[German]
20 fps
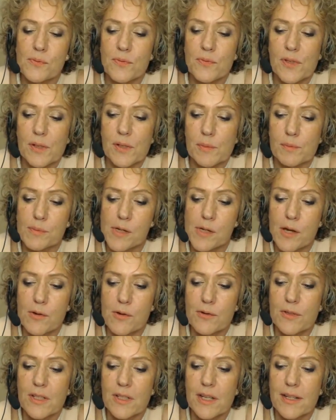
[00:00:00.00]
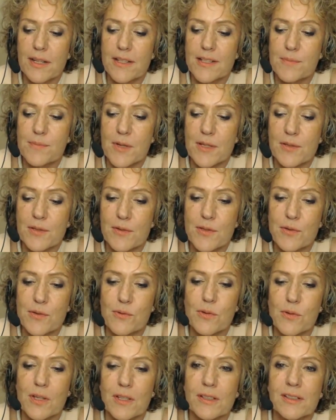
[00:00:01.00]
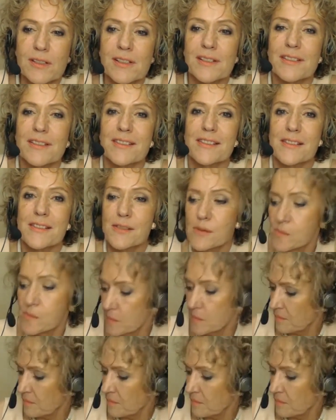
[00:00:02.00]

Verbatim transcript: wir brauchen gar nicht mehr zu zögern. Ähm,